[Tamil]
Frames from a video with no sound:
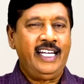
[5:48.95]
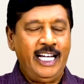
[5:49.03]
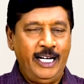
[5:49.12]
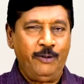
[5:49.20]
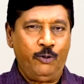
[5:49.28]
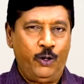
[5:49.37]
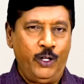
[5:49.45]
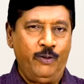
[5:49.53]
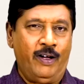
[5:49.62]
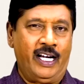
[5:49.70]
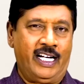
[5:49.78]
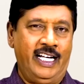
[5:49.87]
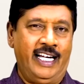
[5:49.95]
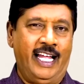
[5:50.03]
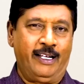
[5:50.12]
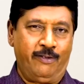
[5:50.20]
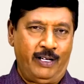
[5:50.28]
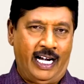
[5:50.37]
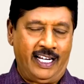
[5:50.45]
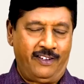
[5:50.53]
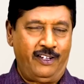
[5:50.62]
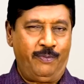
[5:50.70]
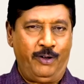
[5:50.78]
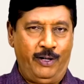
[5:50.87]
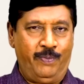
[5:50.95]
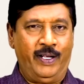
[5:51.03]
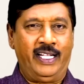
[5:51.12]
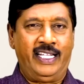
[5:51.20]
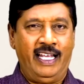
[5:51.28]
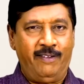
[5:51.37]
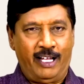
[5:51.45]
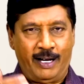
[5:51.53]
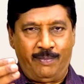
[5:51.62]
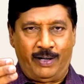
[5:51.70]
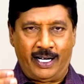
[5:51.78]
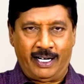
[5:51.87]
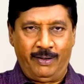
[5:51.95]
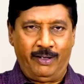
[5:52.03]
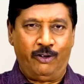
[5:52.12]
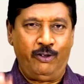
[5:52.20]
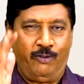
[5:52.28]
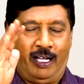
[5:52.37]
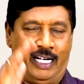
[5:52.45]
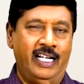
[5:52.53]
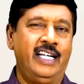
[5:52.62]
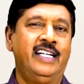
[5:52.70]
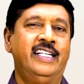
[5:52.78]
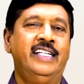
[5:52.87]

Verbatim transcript: ரெண்டு ஓதுவார்கள் நாங்கள் அழைச்சிட்டு போயிருப்பேன் தேவாரம் பாடுற ஓதுவார்கள்